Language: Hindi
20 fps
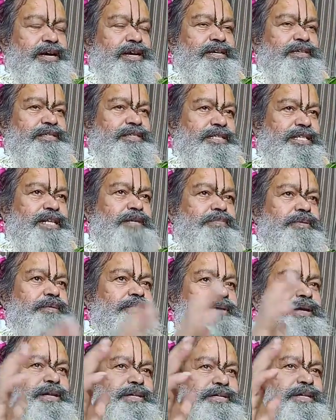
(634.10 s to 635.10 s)
टीवी
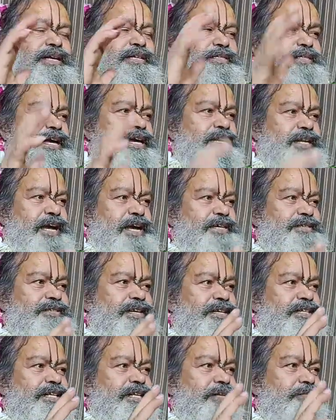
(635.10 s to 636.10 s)
में देखते हैं ना
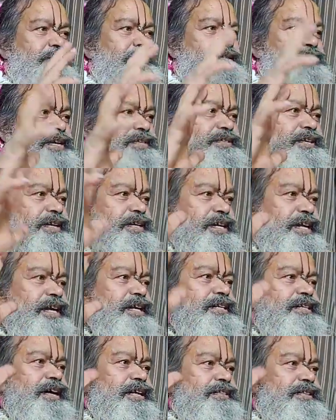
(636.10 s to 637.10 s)
ऐसे टीवी जैसे
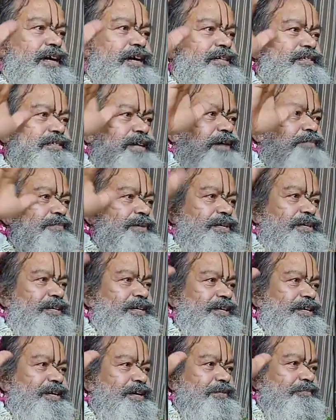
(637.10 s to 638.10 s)
खिल जाता है सामने
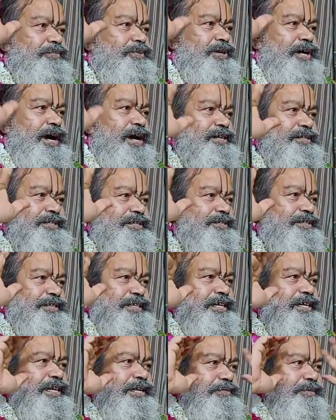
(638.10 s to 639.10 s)
प्रकाश
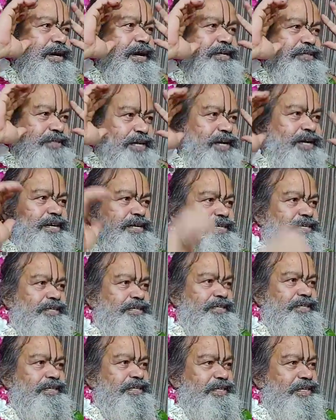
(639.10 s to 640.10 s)
दिखने में आता
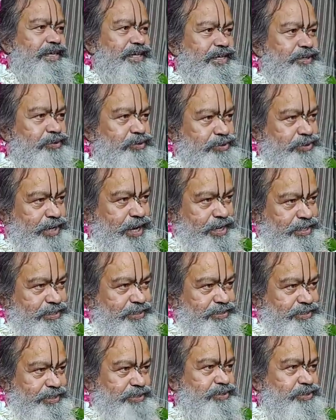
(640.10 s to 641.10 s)
है वो
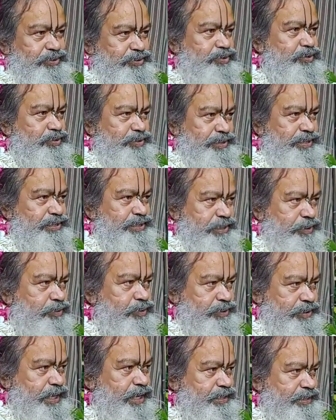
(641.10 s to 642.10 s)
चित्त शुद्धि से
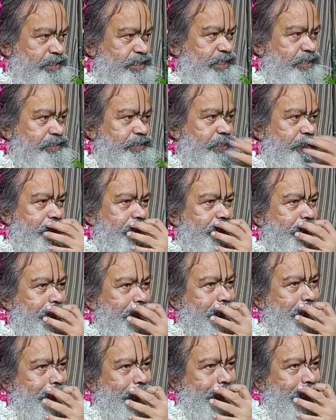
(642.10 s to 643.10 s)
होता है धीरे धीरे
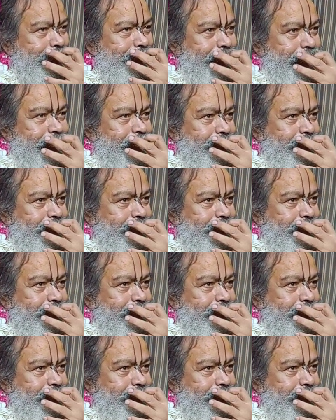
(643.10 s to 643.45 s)
धीरे धीरे